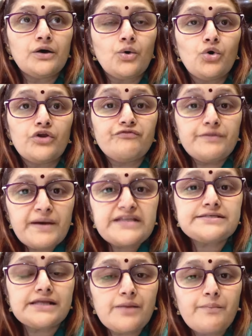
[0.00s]
ஒரு
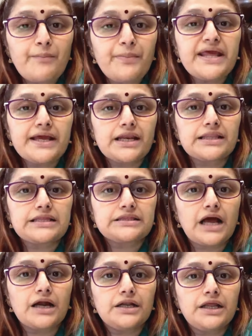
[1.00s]
விமர்சனம் அப்படிங்கறத
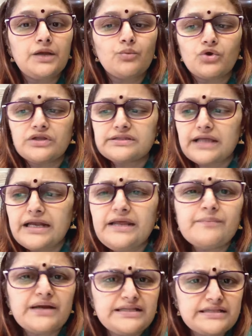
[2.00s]
தாண்டி ஒரு தனி
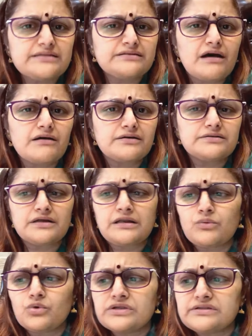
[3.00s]
மனித தாக்குதல்
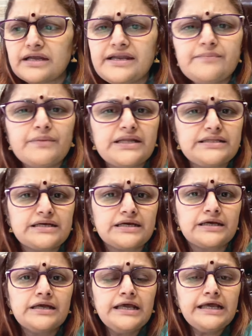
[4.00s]
ஒரு தனி மனித
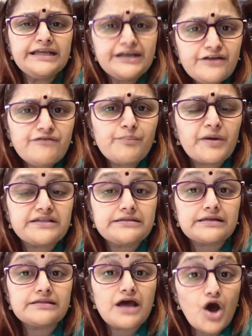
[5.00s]

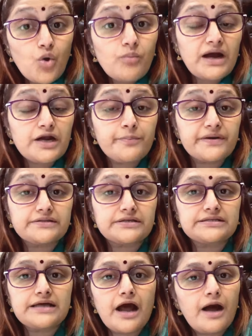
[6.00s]
இழிவுபடுத்துறது
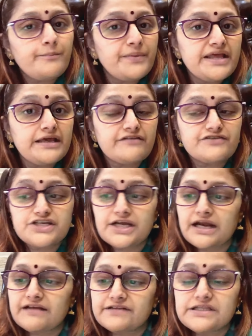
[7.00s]
அவமானப்படுத்துறது அப்படிங்கிற
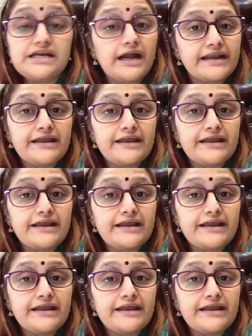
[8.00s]
விஷயங்களை வந்து நிறைய